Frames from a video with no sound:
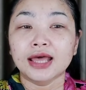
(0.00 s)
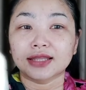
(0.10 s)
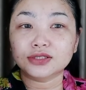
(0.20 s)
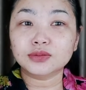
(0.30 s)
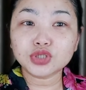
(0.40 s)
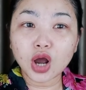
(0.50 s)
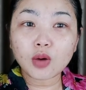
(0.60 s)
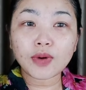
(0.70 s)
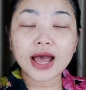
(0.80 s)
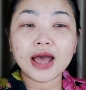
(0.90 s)
แต่ส้มชอบ
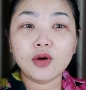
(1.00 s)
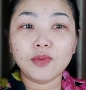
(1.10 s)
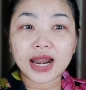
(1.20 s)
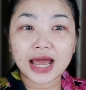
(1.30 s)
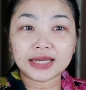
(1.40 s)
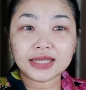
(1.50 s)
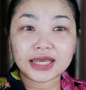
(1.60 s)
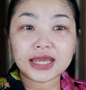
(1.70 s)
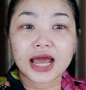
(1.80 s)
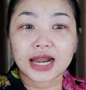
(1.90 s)
ว่าเวลา
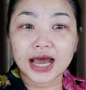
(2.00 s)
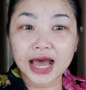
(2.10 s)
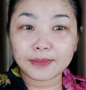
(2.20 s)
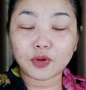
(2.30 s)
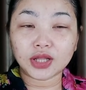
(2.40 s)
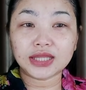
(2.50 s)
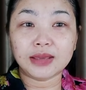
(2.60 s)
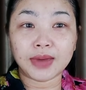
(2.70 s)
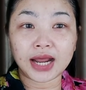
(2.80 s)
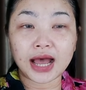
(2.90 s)
ที่ราคาปกติ
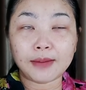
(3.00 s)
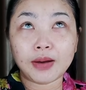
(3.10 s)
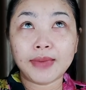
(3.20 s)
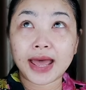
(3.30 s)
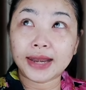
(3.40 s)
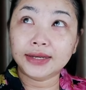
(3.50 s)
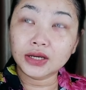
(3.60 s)
มันนะคะประมาณ